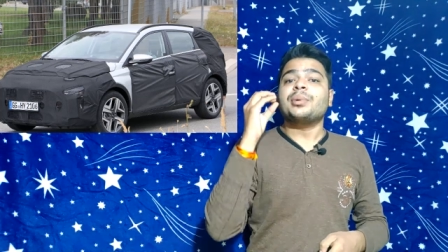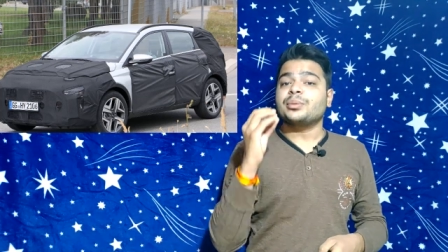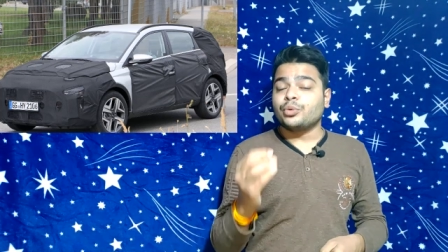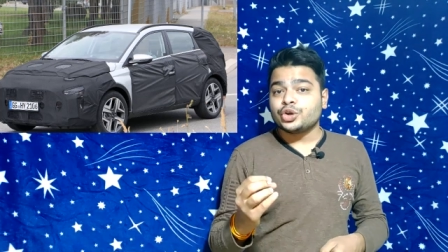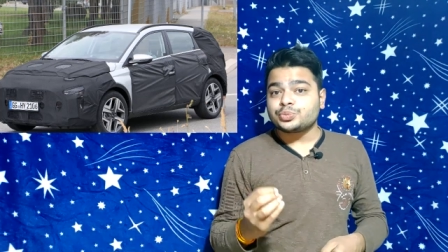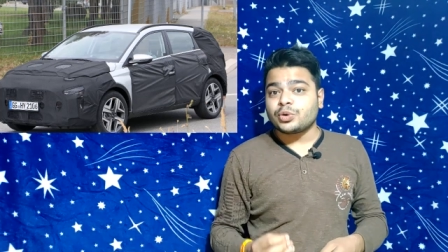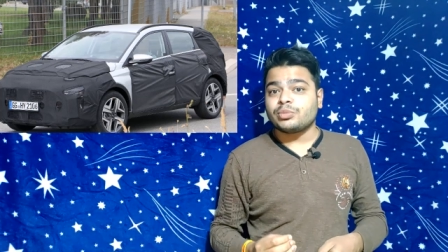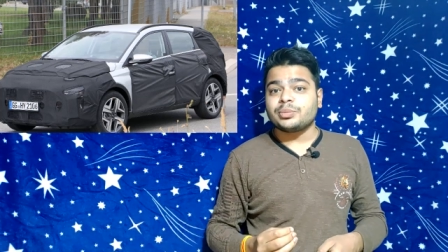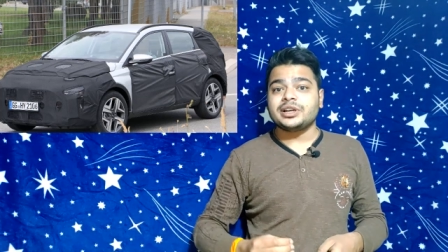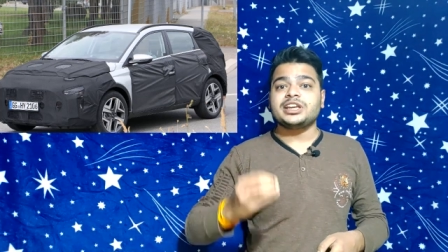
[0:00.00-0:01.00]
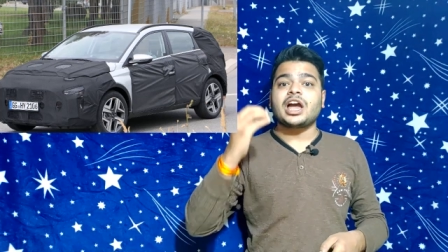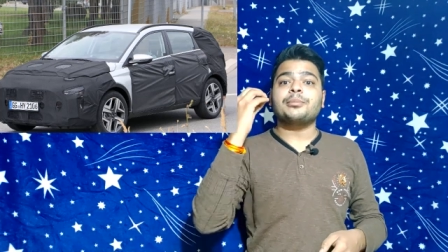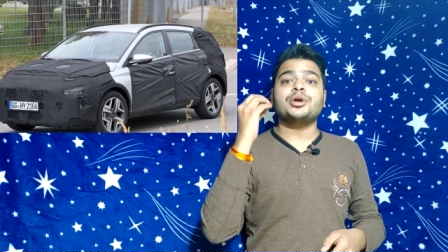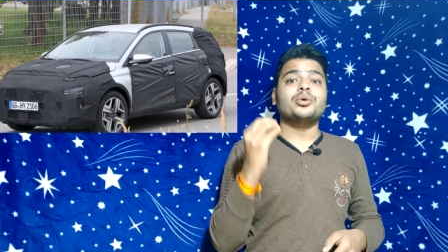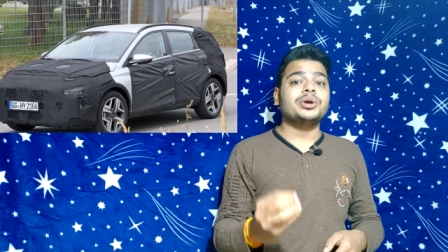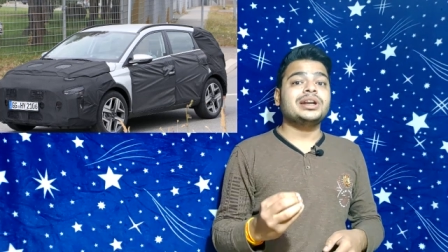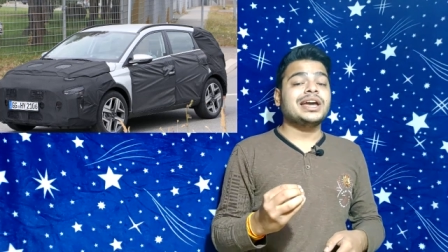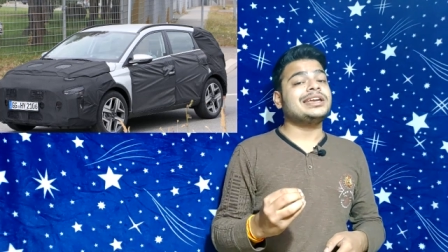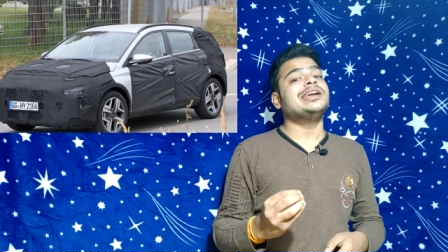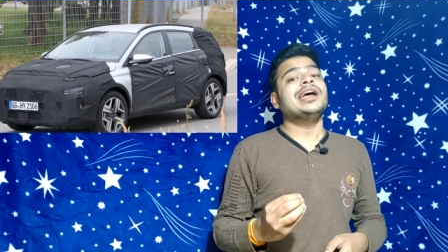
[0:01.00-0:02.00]
पर मोस्ट प्रोबेबली यहाँ पे
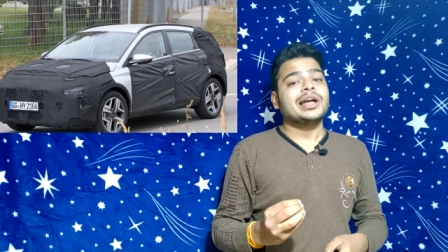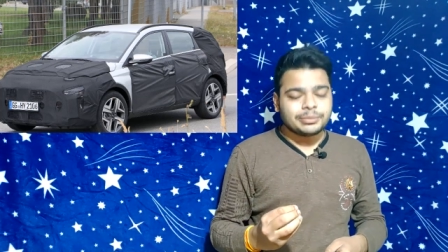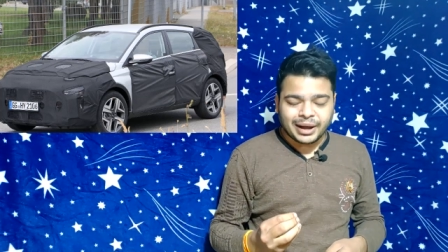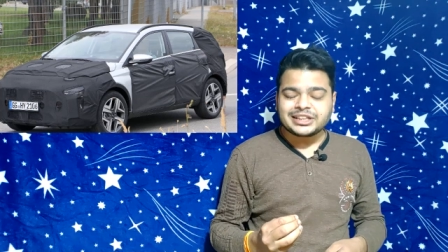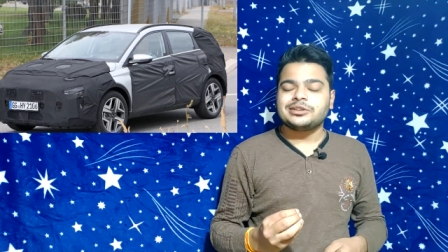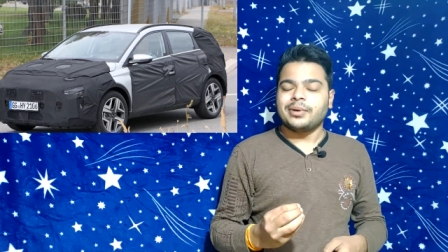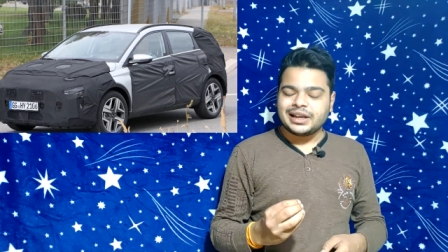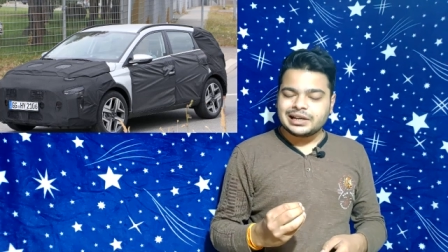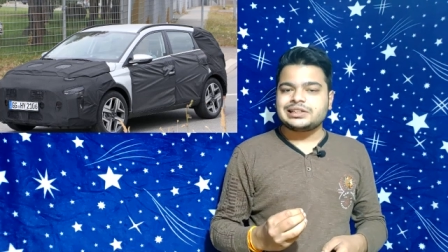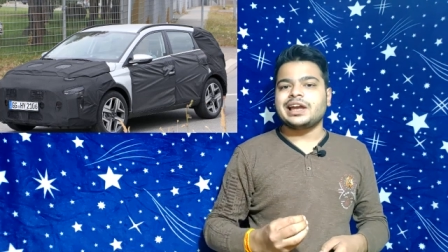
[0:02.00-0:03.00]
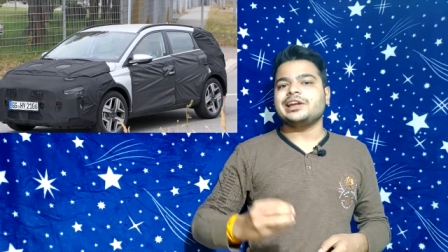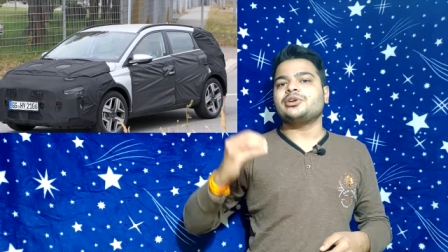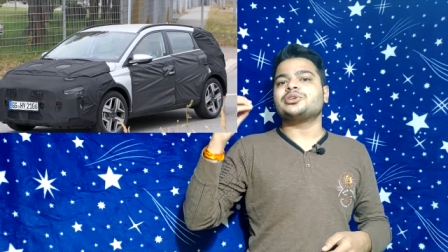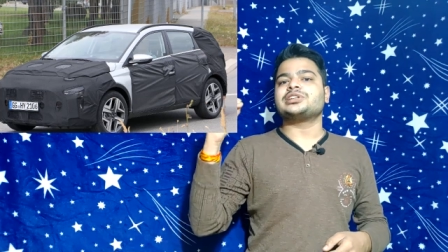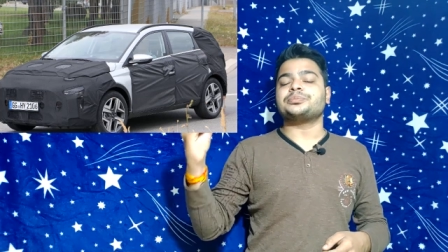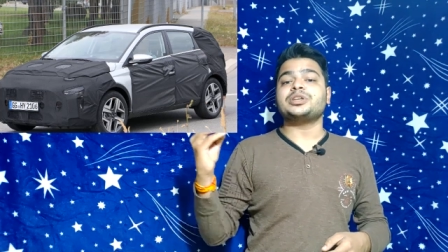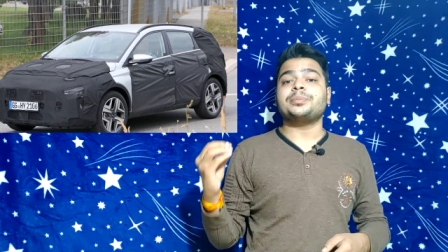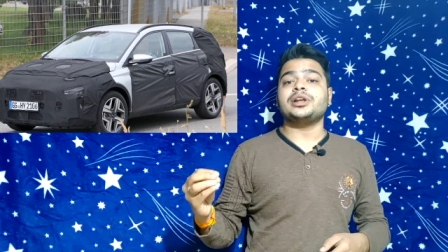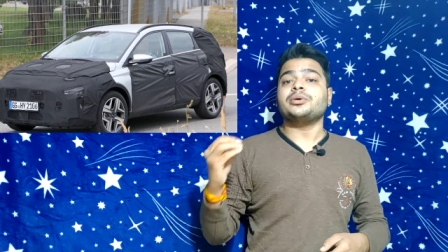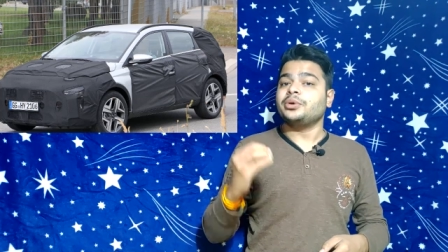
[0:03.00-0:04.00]
हुंडई बाजी माल ले जाएगी और सबसे
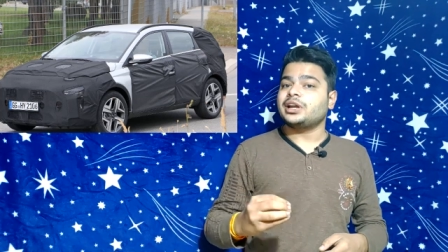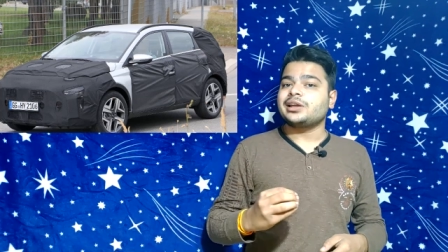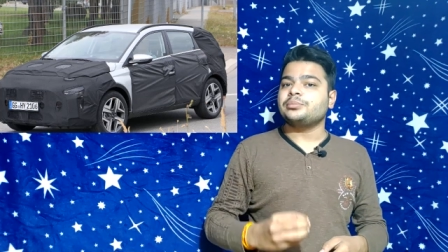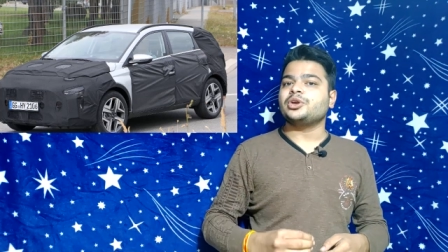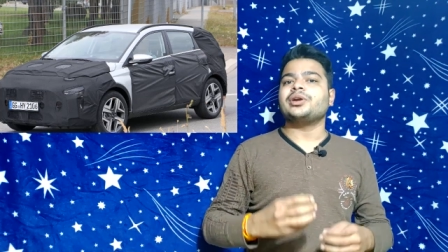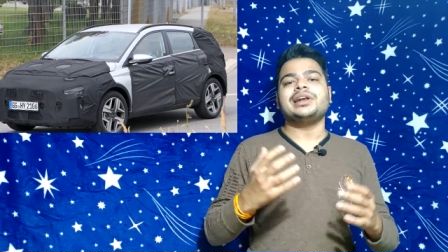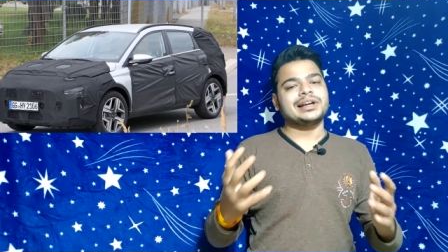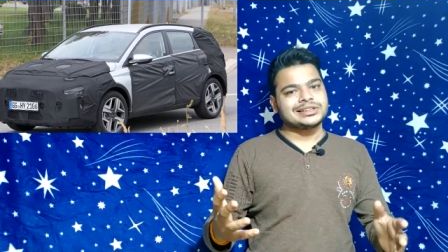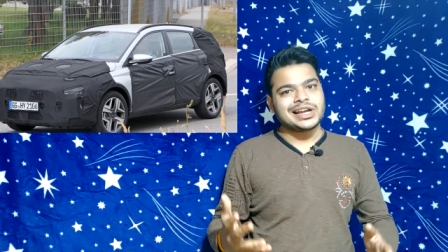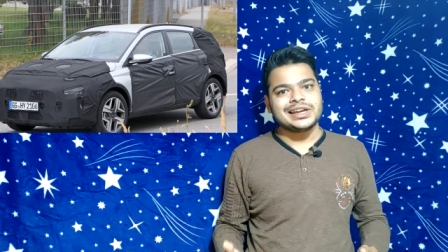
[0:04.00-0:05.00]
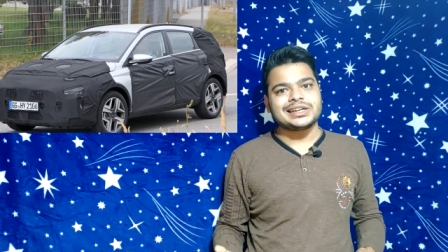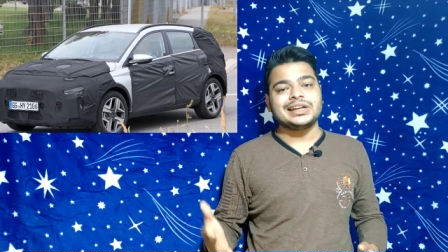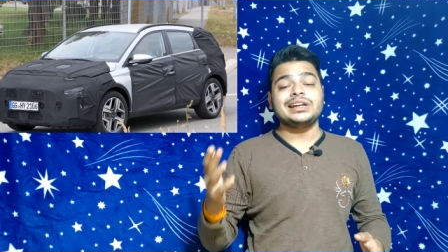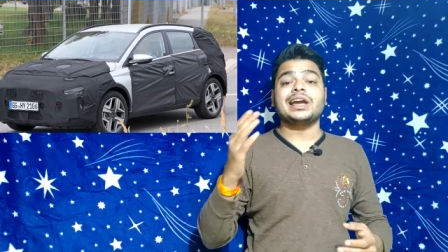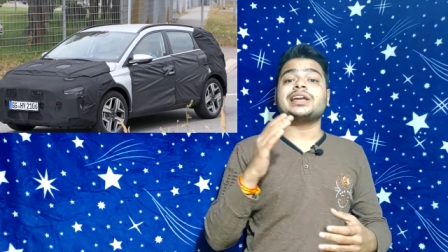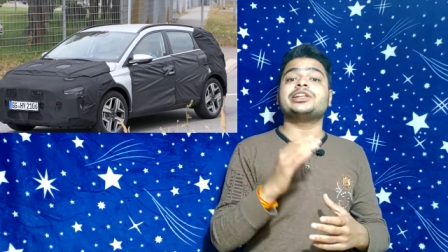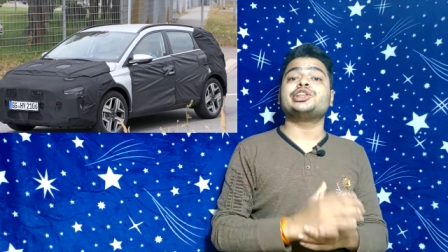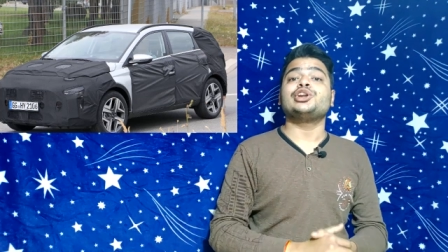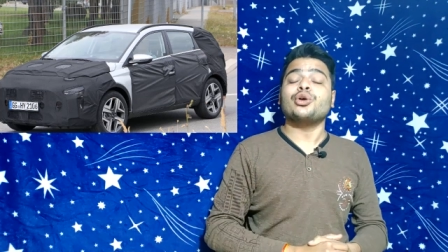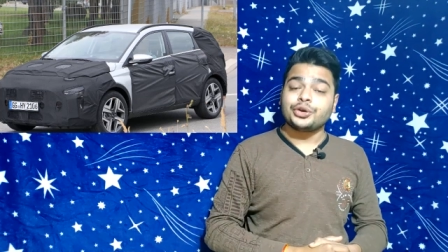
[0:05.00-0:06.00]
पहले हुंडई बियॉन लगता है कि इंडिया के
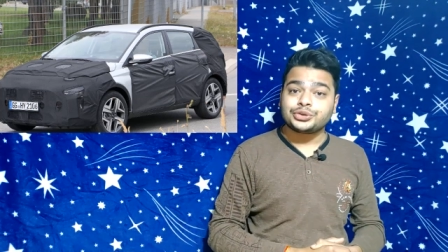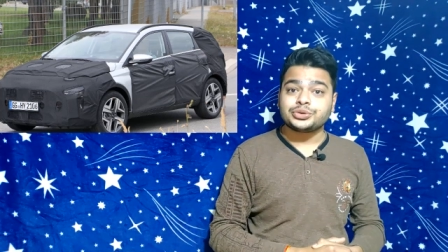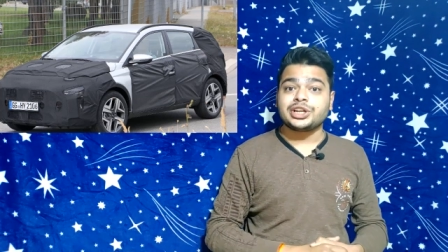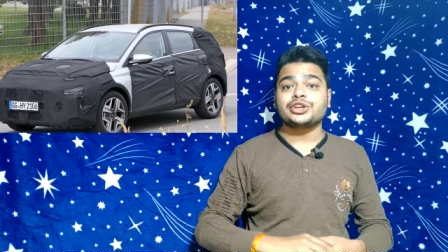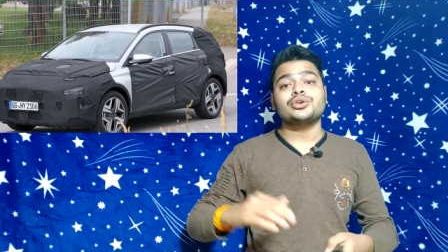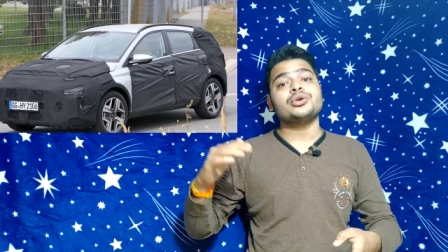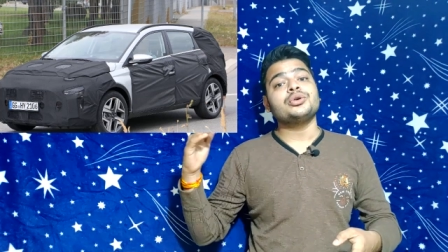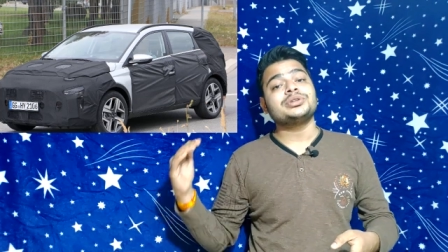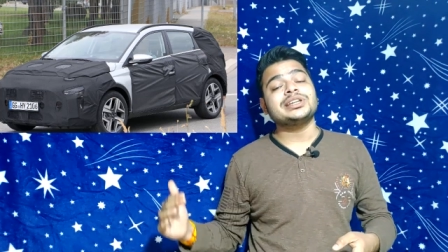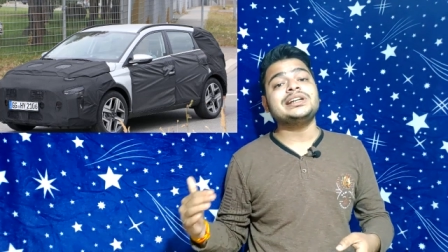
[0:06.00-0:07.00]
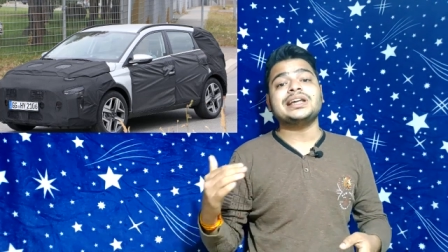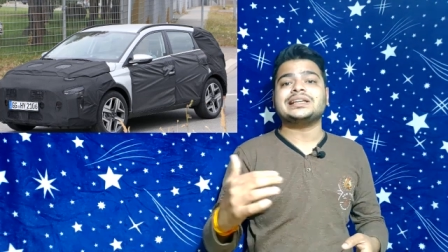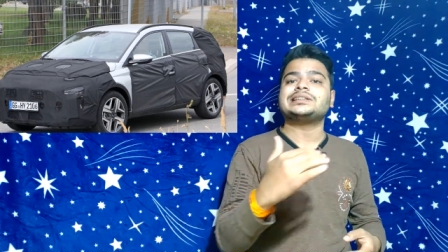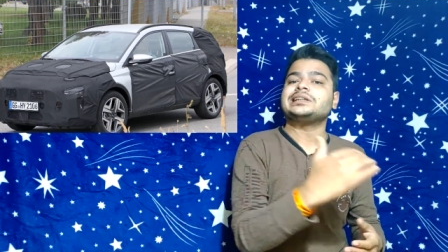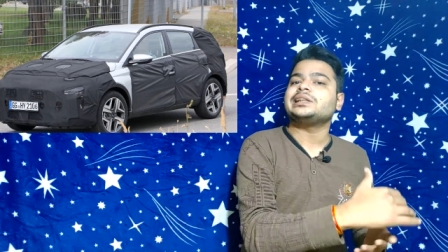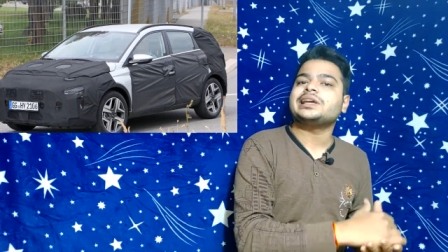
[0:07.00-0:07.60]
अंदर लॉन्च हो जाएगी क्योंकि उसकी टेस्टिंग